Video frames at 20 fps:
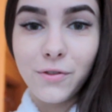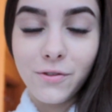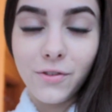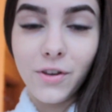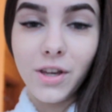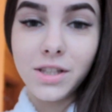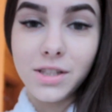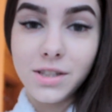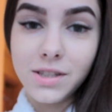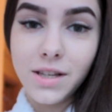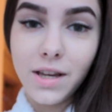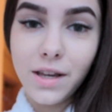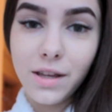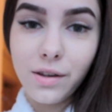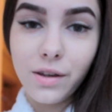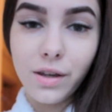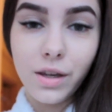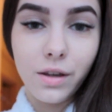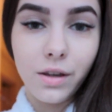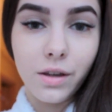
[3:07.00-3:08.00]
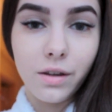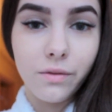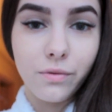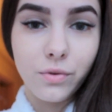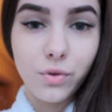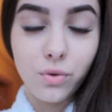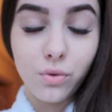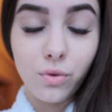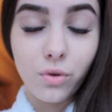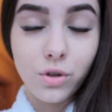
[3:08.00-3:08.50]
Весь день и
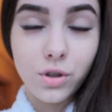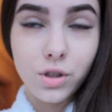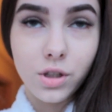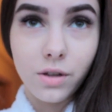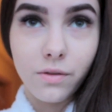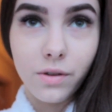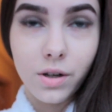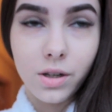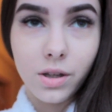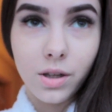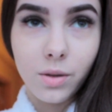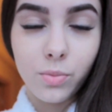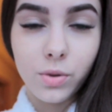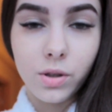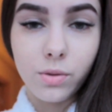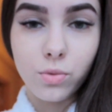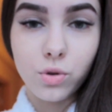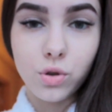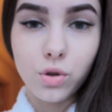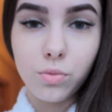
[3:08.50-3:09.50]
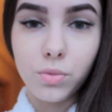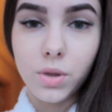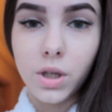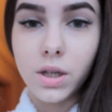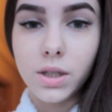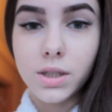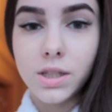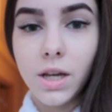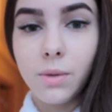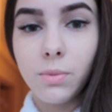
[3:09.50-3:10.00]
всю ночь, наверное, потому что у
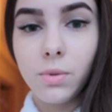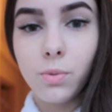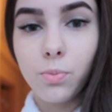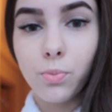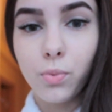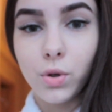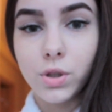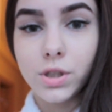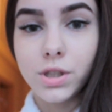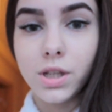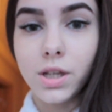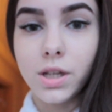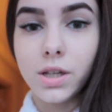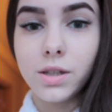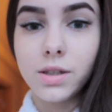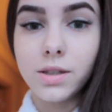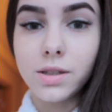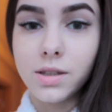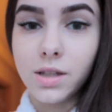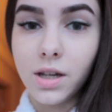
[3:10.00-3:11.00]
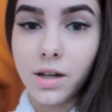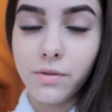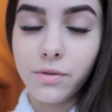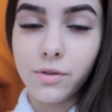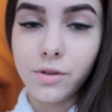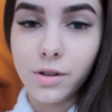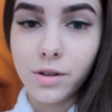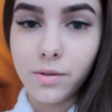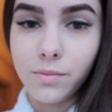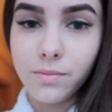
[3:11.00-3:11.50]
меня экзамен
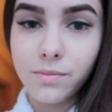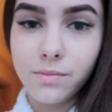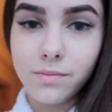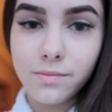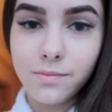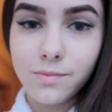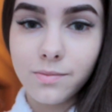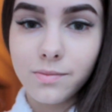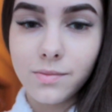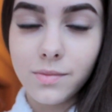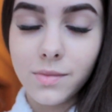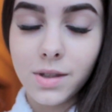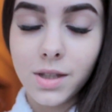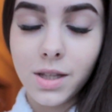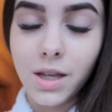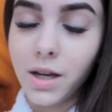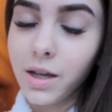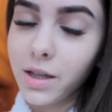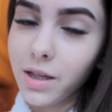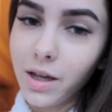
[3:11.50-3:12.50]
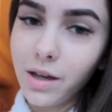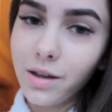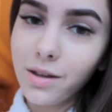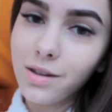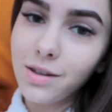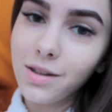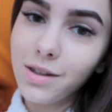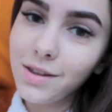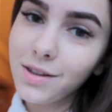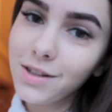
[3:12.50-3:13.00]
послезавтра. А я
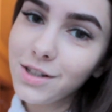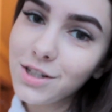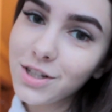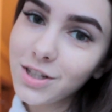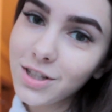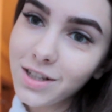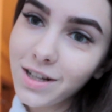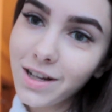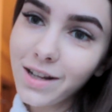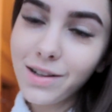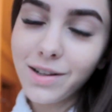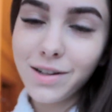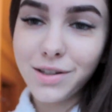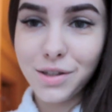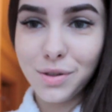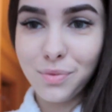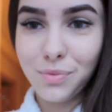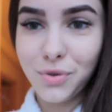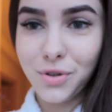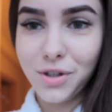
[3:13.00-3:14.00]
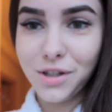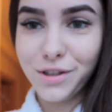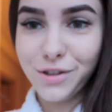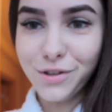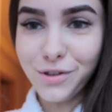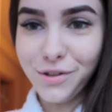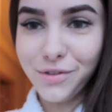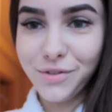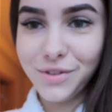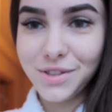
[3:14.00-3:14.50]
не начинала к нему
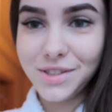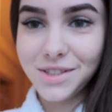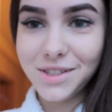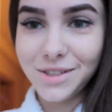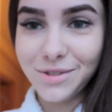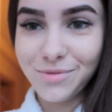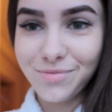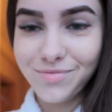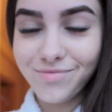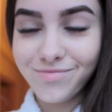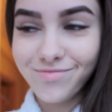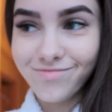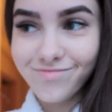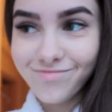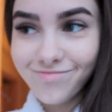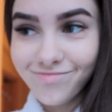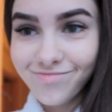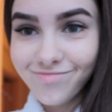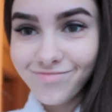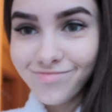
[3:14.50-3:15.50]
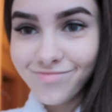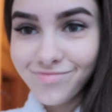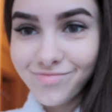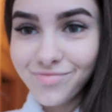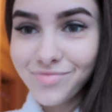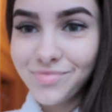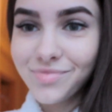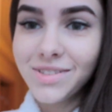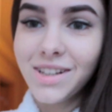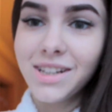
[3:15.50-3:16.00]
готовиться.
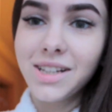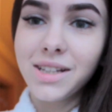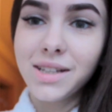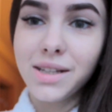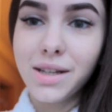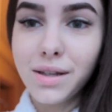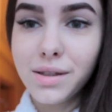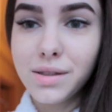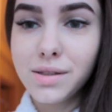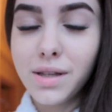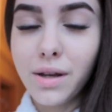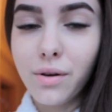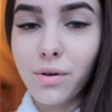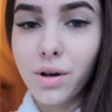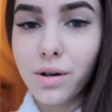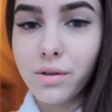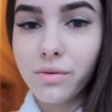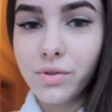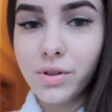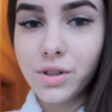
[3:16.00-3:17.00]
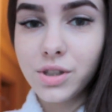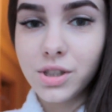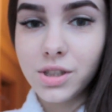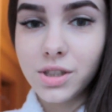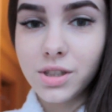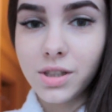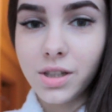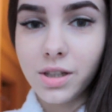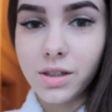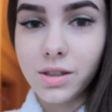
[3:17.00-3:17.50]
Я не знаю, как
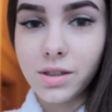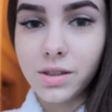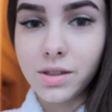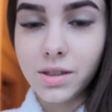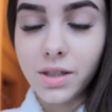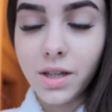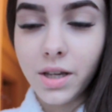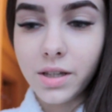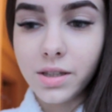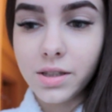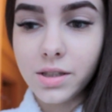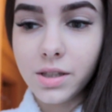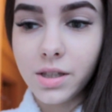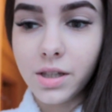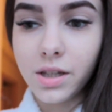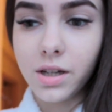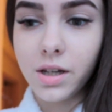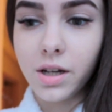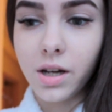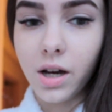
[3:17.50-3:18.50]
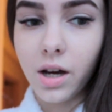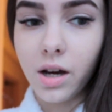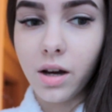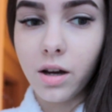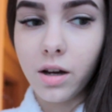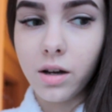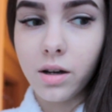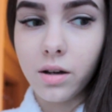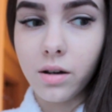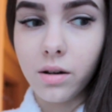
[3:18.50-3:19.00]
выжить на этой сессии, как
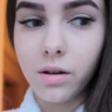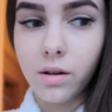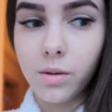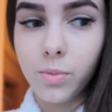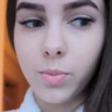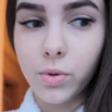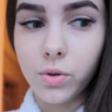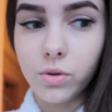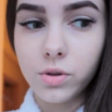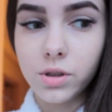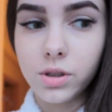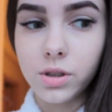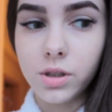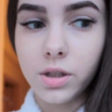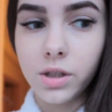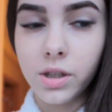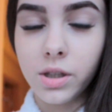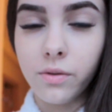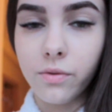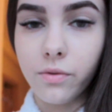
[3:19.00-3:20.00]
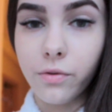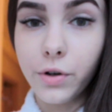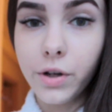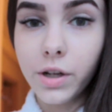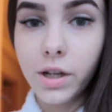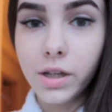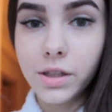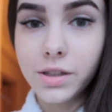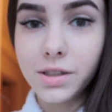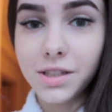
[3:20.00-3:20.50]
э, просто не
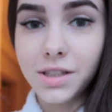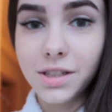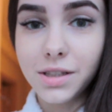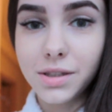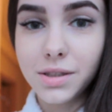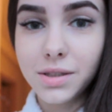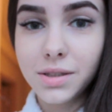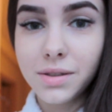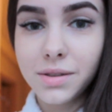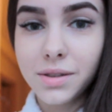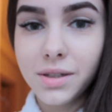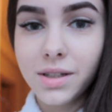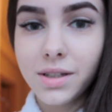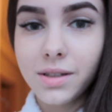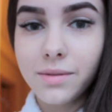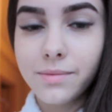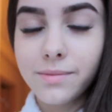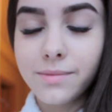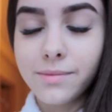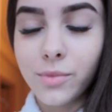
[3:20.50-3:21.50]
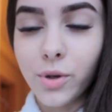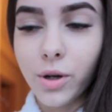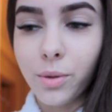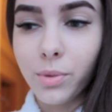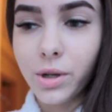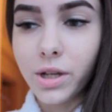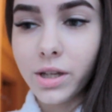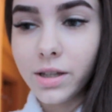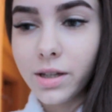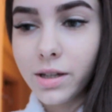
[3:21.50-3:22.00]
вылететь.
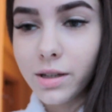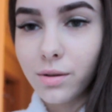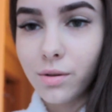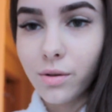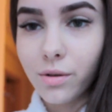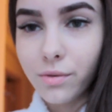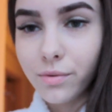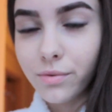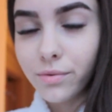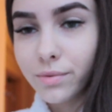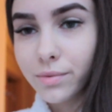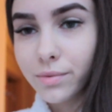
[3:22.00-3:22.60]
Омлет готов.